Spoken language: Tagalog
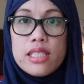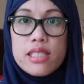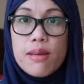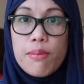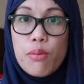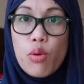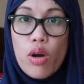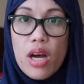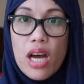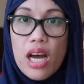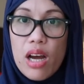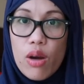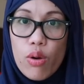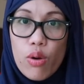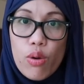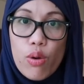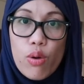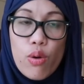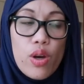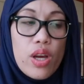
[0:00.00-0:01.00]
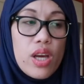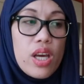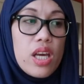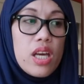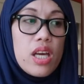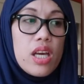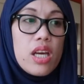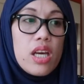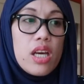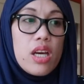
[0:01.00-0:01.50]
sa mukha ko.
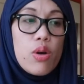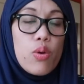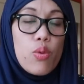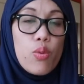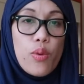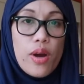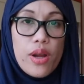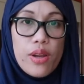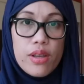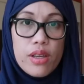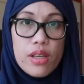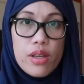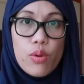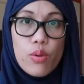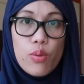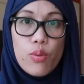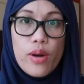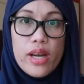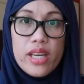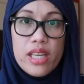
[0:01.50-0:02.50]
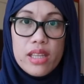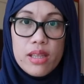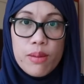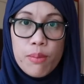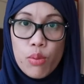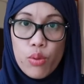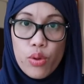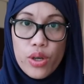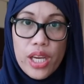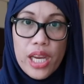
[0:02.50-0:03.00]
One, one in the
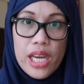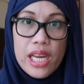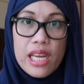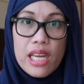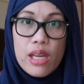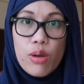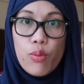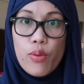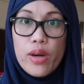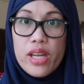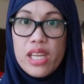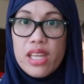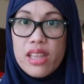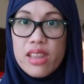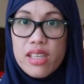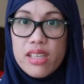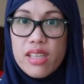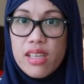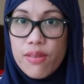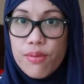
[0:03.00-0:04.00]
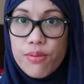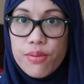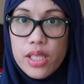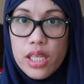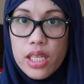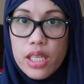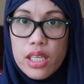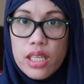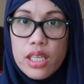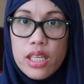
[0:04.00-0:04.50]
morning and one in the
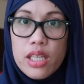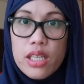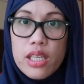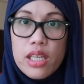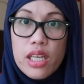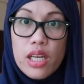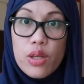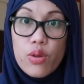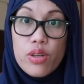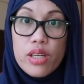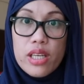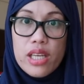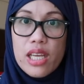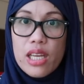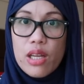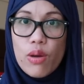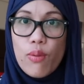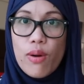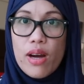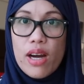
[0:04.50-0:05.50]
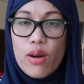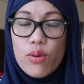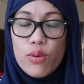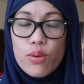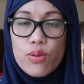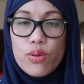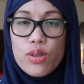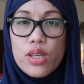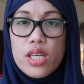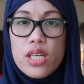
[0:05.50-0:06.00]
evening. Ganun ang ginawa
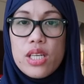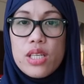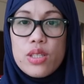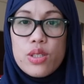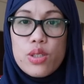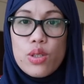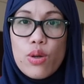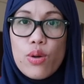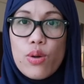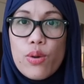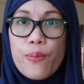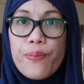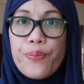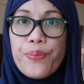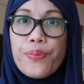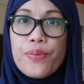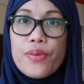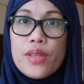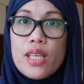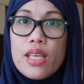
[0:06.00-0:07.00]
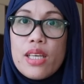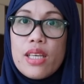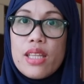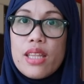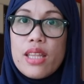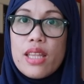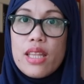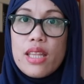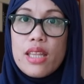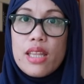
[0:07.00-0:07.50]
ko. So,
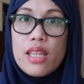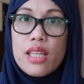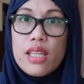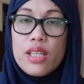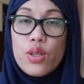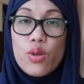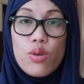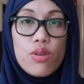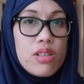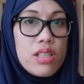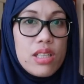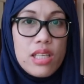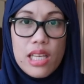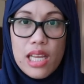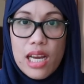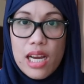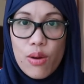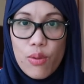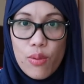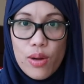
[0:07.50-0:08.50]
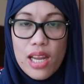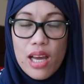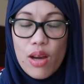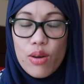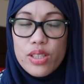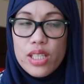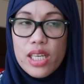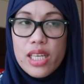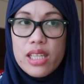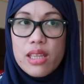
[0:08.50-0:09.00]
yun lang,
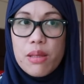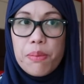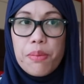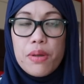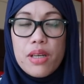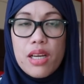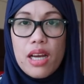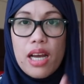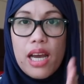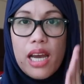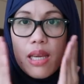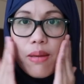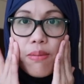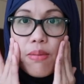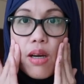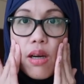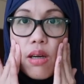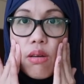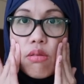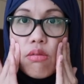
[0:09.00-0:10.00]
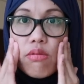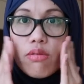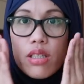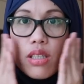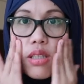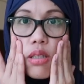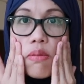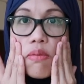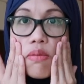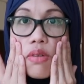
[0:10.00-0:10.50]
wala akong nakitang pagkakaiba ko,
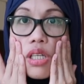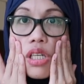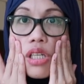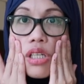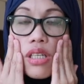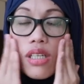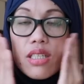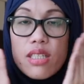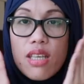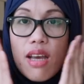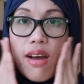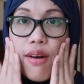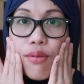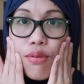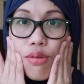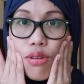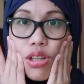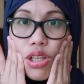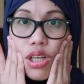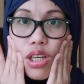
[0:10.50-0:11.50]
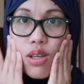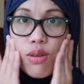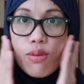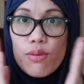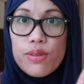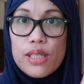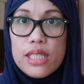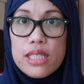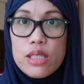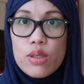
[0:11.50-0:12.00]
kundi parang nag-shuffle lang
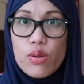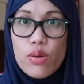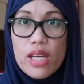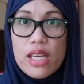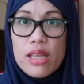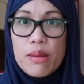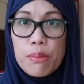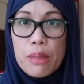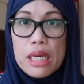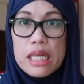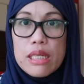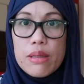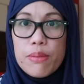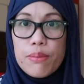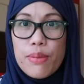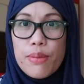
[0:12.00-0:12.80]
yung face ko and ma,